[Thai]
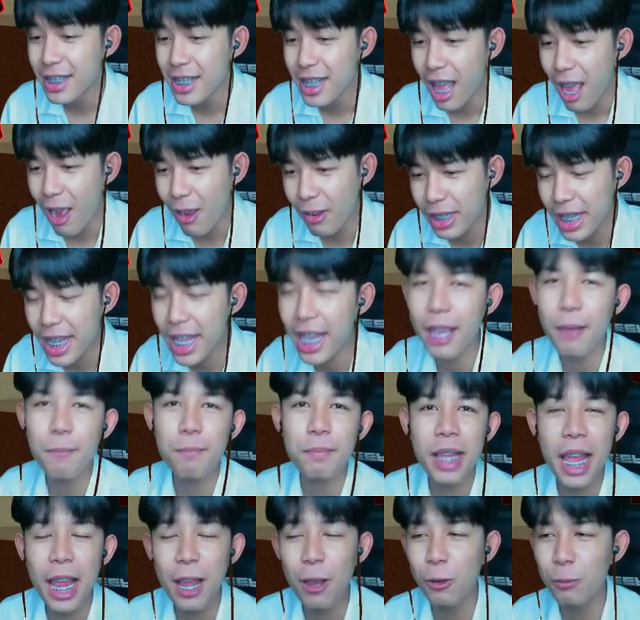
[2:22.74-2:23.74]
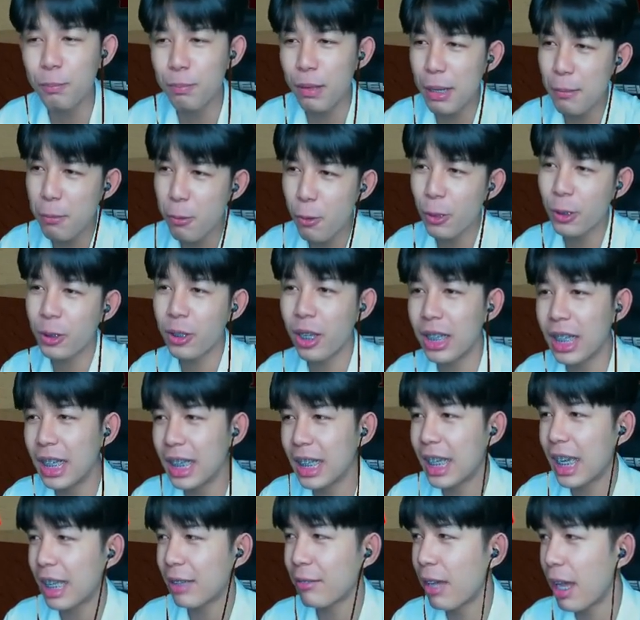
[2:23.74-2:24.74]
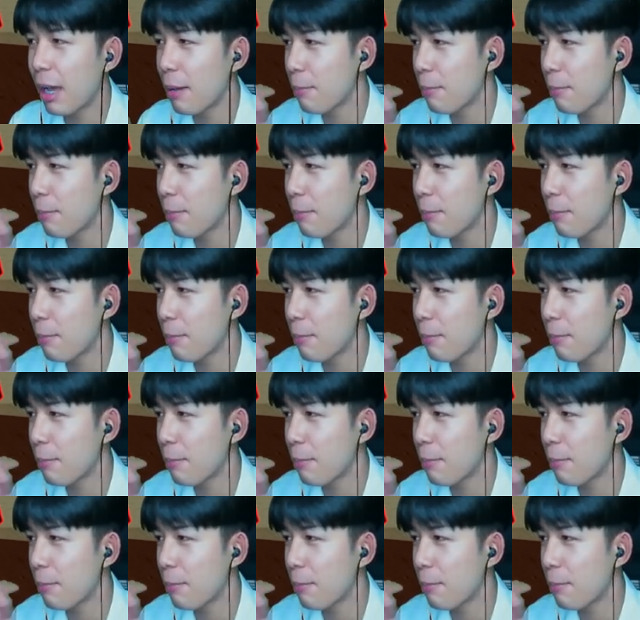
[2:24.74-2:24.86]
เอางี้ให้คุณเปอร์พูดก่อนเลยแล้วกันว่า